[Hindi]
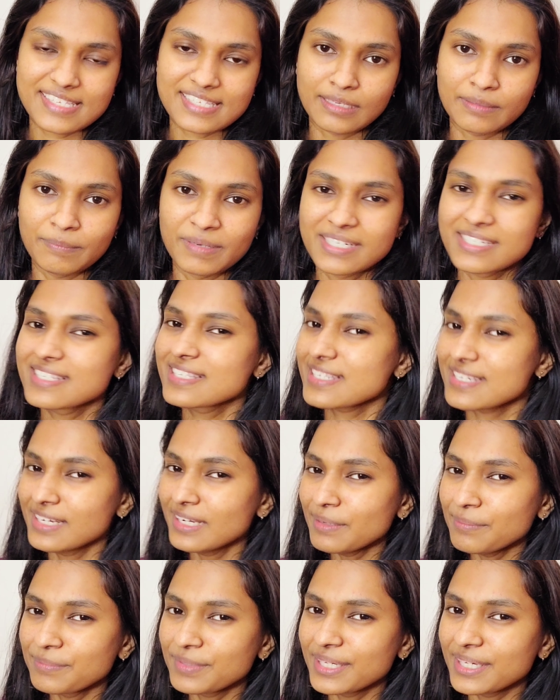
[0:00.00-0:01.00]
से बट
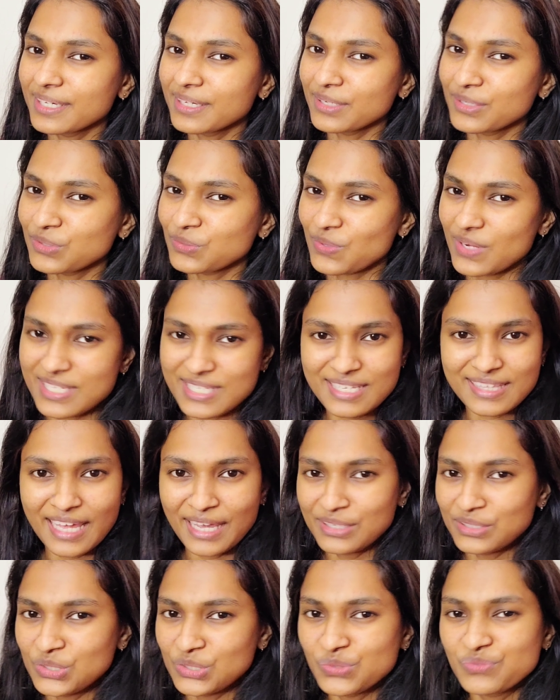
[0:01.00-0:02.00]
स्टिल मैं थोड़ा सा
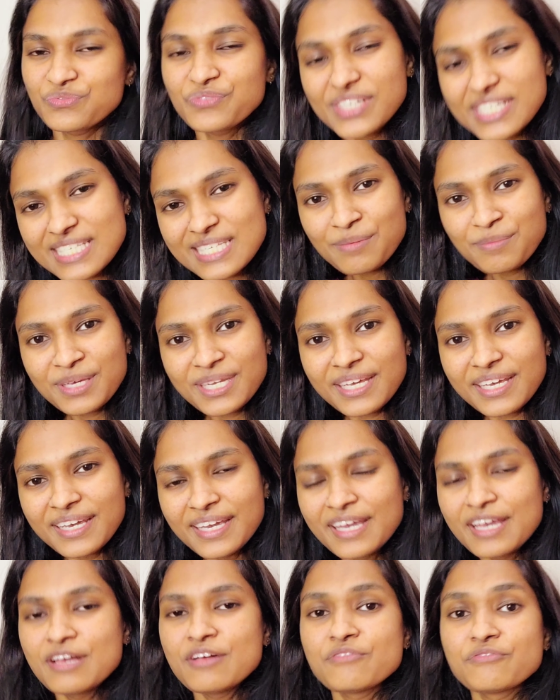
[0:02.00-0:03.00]
थैंक यू फिर से मेरे
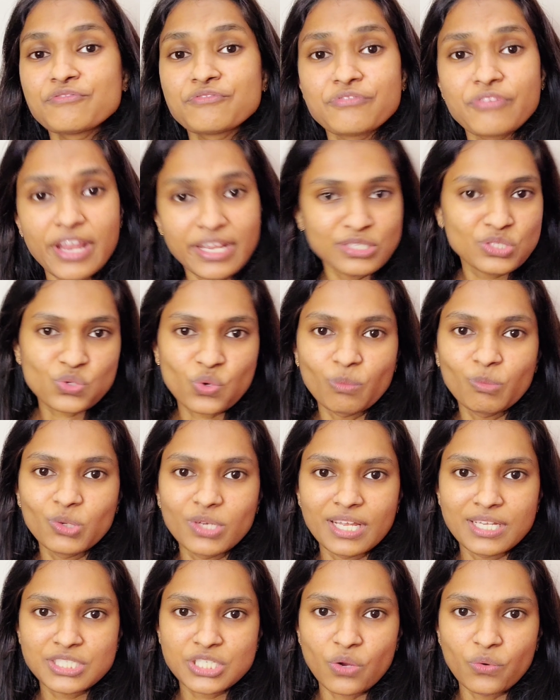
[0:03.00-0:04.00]
फ्रेंड्स को
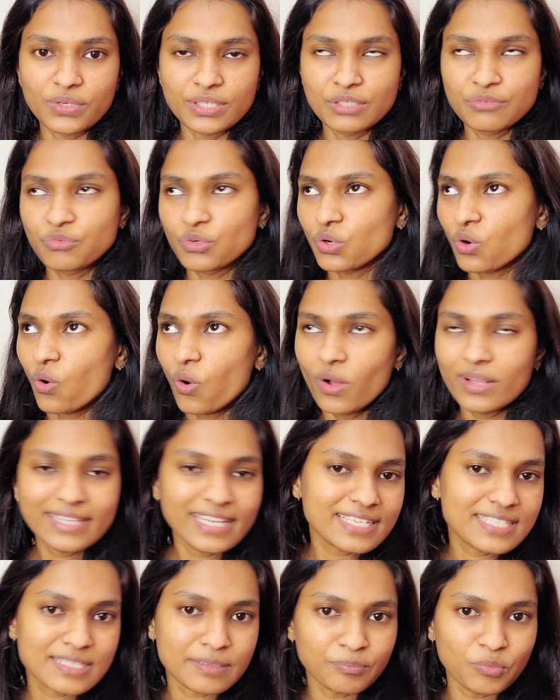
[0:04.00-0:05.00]
बोलना चाहूँगी फॉर ऑल
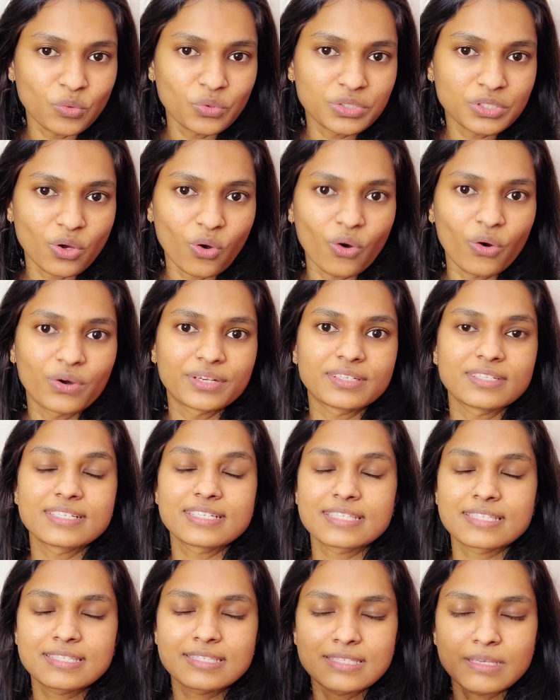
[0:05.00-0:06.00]
दैट सपोर्ट और
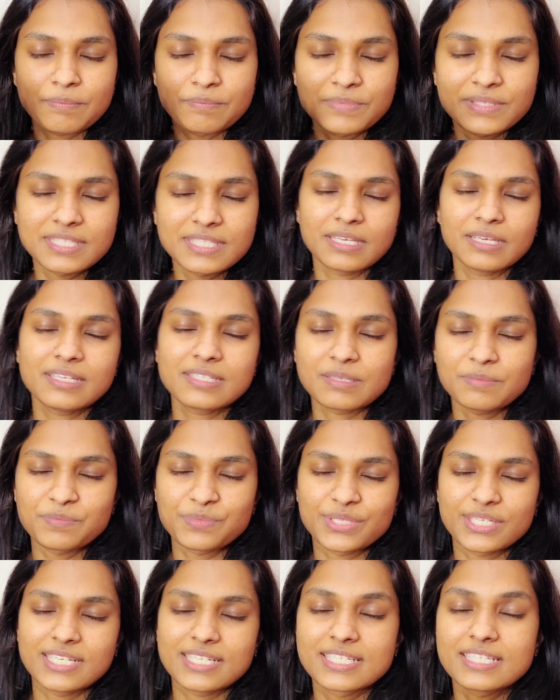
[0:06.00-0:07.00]
सबसे
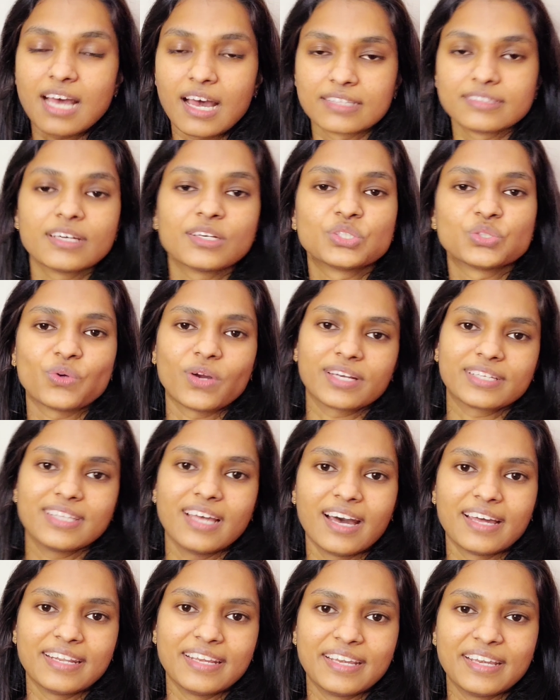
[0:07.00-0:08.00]
सबसे ज़्यादा जो
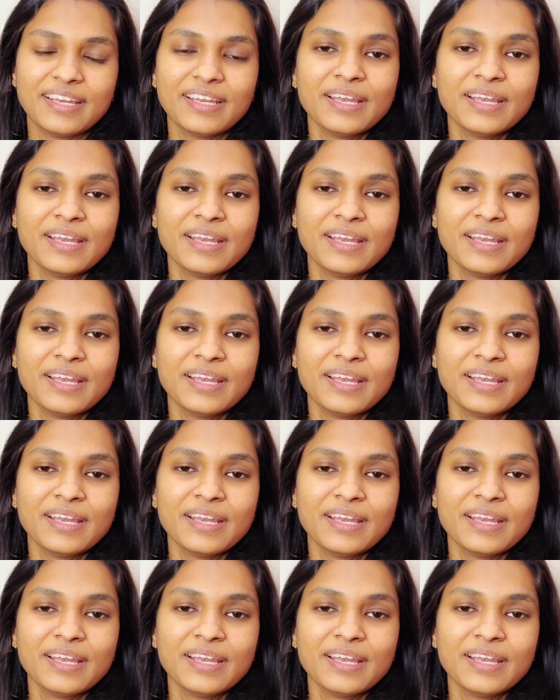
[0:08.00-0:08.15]
हकदार है